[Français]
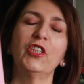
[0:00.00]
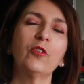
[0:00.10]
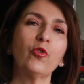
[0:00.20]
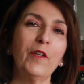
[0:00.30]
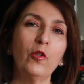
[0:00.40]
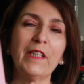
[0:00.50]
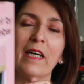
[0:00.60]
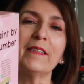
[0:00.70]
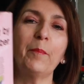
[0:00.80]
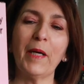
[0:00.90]
J'ai trouvé le
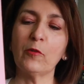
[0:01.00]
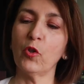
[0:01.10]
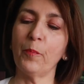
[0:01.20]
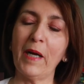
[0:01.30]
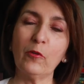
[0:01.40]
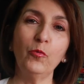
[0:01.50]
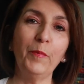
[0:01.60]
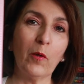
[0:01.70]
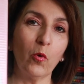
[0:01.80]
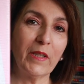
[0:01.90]
dernier peinture par
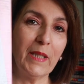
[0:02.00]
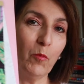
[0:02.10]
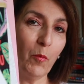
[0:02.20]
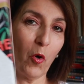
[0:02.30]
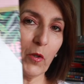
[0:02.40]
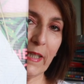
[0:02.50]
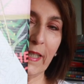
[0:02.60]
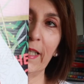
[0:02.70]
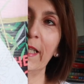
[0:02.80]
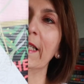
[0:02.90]
numéro qui me
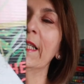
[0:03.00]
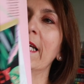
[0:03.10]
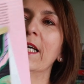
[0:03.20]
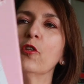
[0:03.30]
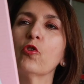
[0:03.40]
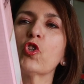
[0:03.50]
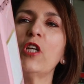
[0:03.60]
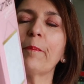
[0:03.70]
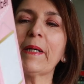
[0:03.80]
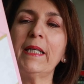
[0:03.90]
manquait. Donc je
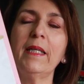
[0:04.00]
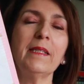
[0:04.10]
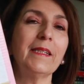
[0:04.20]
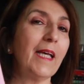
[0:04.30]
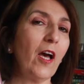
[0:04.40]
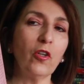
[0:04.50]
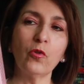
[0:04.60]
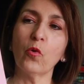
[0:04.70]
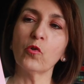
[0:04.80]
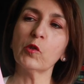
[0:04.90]
l'ai pris, c'est
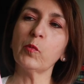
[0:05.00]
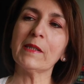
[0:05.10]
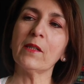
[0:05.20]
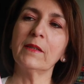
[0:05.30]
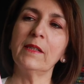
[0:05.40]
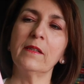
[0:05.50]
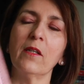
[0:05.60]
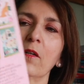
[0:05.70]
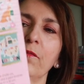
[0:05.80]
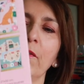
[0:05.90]

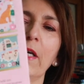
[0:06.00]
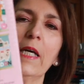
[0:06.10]
1,79€.